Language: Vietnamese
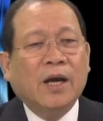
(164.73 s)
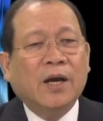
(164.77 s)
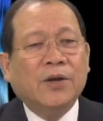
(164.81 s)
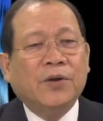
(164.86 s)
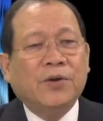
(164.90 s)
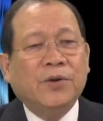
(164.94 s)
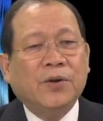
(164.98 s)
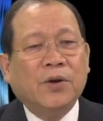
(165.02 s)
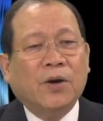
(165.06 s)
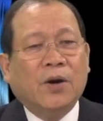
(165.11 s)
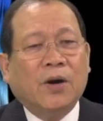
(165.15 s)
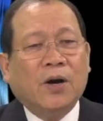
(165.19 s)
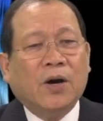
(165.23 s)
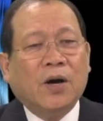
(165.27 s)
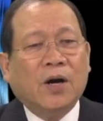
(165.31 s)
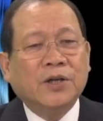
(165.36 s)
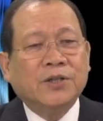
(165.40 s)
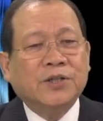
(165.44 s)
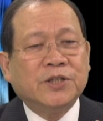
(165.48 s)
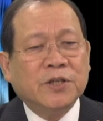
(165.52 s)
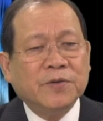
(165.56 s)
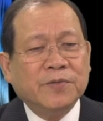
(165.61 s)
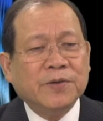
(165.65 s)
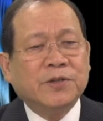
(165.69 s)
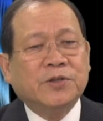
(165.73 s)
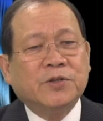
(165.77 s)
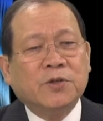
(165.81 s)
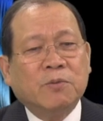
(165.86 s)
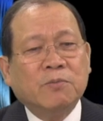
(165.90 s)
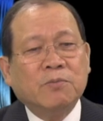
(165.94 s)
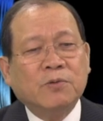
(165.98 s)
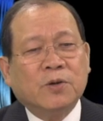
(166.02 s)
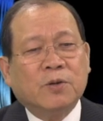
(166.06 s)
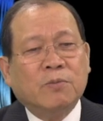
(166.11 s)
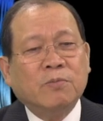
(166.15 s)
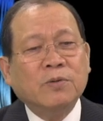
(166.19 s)
do siêu vi
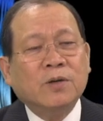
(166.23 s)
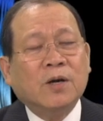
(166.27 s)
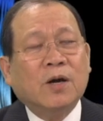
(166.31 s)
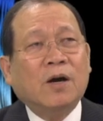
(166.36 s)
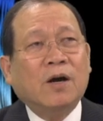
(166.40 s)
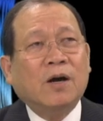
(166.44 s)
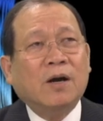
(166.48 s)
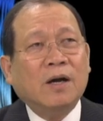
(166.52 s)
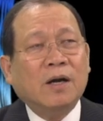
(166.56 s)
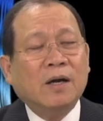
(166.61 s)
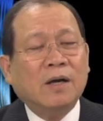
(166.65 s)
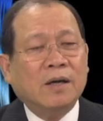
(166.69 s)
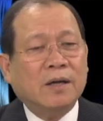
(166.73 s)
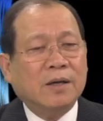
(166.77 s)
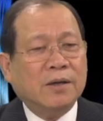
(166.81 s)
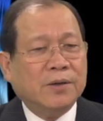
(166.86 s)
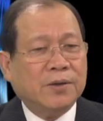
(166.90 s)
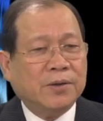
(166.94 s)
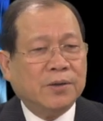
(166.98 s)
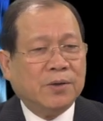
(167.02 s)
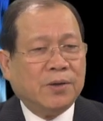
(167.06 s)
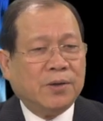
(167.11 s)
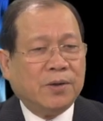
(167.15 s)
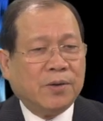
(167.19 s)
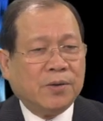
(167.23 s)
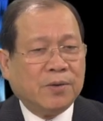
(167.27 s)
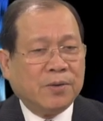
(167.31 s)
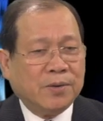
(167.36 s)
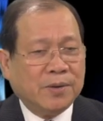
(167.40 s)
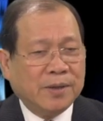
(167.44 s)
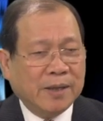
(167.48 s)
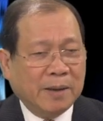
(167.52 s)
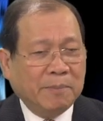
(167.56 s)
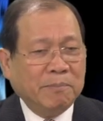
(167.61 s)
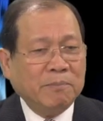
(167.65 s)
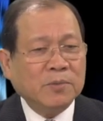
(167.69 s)
trùng cũng có do
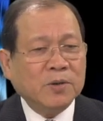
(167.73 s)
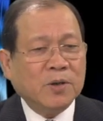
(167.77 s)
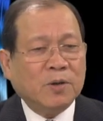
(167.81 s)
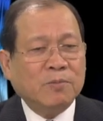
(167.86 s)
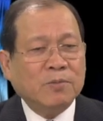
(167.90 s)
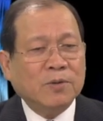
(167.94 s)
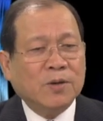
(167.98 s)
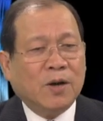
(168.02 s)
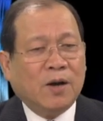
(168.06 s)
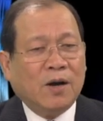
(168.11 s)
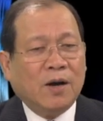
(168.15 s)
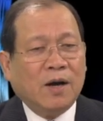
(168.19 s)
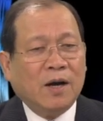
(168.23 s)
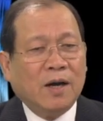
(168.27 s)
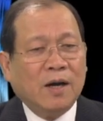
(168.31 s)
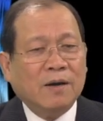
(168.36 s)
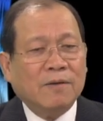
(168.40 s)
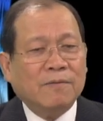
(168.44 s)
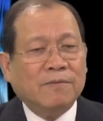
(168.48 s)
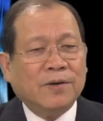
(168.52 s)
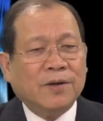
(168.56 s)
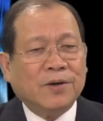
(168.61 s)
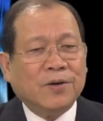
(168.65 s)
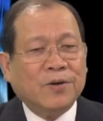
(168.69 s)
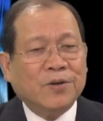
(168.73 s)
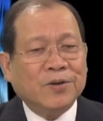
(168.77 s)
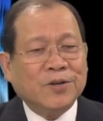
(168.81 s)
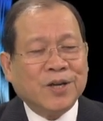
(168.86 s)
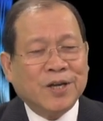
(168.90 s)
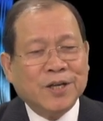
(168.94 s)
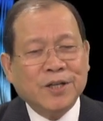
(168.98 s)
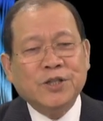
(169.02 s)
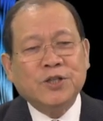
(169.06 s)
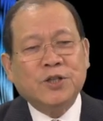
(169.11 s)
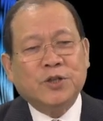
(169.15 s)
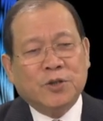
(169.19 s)
nấm cũng có và có
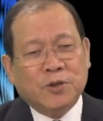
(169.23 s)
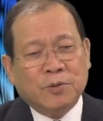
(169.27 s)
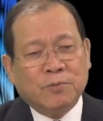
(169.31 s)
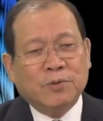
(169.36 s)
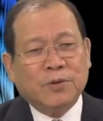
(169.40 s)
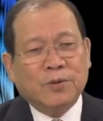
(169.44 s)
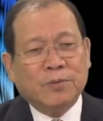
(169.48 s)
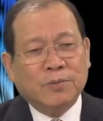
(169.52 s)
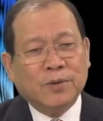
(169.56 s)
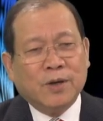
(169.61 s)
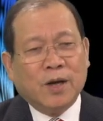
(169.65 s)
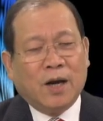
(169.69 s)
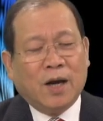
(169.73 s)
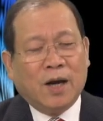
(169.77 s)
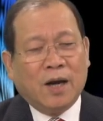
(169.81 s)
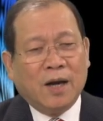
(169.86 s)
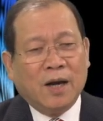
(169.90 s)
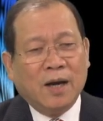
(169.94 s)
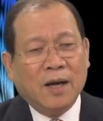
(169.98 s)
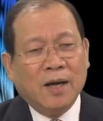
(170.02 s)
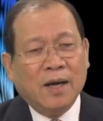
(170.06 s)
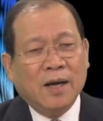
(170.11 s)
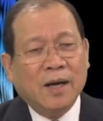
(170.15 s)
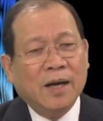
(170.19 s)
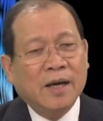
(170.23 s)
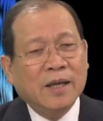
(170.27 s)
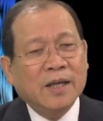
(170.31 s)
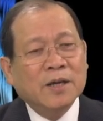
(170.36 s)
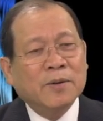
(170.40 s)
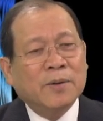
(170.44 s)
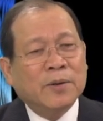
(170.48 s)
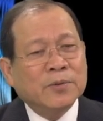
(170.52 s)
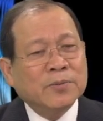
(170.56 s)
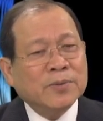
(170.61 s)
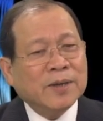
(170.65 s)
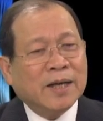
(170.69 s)
ký sinh trùng cũng có
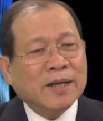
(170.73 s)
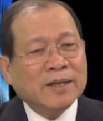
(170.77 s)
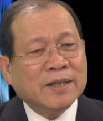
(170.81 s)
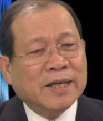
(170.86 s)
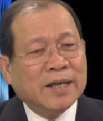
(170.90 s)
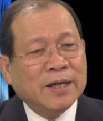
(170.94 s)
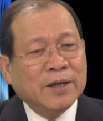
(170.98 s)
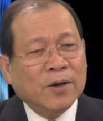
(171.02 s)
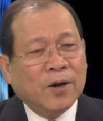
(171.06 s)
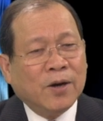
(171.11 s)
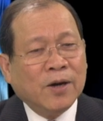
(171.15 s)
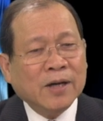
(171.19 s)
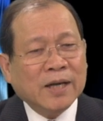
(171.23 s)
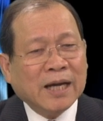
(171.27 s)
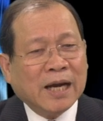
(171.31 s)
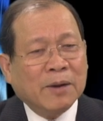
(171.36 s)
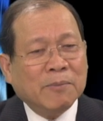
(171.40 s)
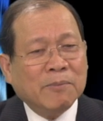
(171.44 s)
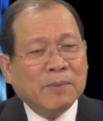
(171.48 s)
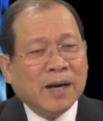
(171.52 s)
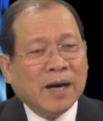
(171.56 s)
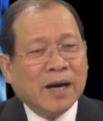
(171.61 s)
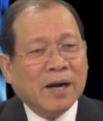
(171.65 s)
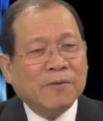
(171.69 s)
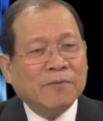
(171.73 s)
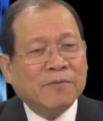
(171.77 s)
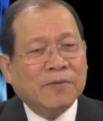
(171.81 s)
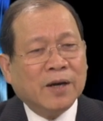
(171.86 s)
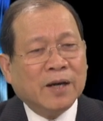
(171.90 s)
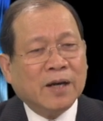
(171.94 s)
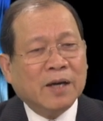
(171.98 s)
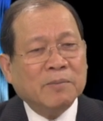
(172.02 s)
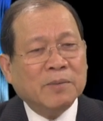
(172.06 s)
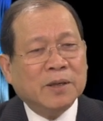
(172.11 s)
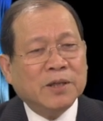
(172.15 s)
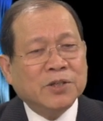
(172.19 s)
nhưng mà chúng ta chỉ nói ngày hôm nay
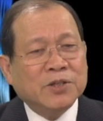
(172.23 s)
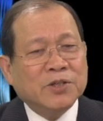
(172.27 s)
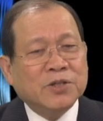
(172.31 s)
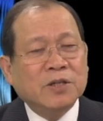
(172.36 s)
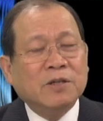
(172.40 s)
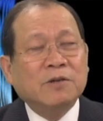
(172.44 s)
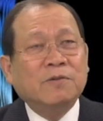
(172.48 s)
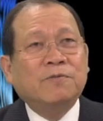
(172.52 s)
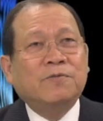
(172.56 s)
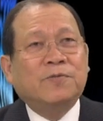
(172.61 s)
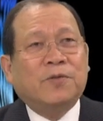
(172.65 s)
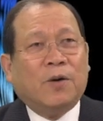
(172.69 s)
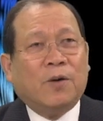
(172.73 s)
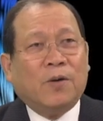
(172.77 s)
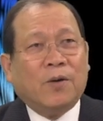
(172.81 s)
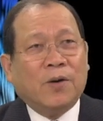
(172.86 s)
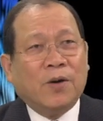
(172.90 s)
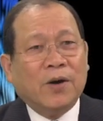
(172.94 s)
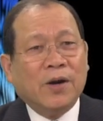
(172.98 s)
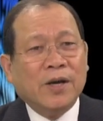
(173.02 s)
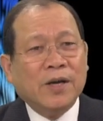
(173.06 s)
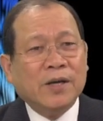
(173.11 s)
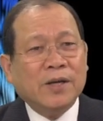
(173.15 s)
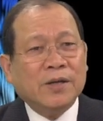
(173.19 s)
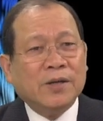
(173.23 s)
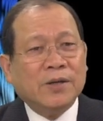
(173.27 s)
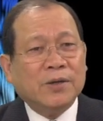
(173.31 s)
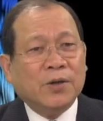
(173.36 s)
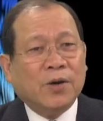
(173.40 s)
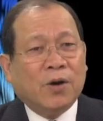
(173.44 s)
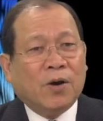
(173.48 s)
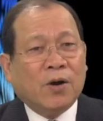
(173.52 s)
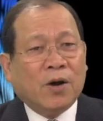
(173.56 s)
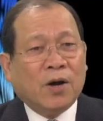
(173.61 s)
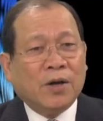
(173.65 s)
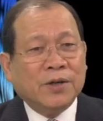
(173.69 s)
về cái bệnh sưng phổi
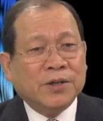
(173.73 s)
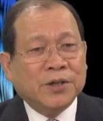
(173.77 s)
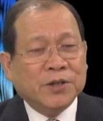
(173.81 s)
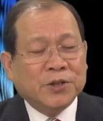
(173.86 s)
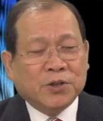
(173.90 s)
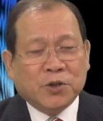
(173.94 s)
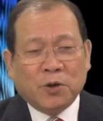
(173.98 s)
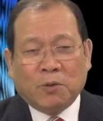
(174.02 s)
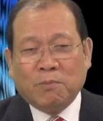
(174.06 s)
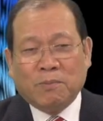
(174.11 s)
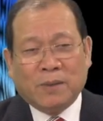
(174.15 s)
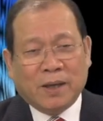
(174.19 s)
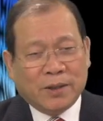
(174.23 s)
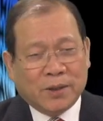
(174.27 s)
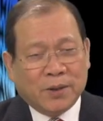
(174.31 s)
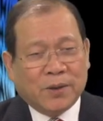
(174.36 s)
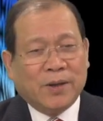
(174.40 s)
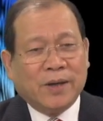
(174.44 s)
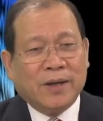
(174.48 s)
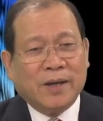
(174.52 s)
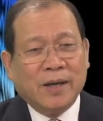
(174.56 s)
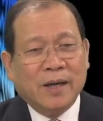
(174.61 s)
do di trùng mà thôi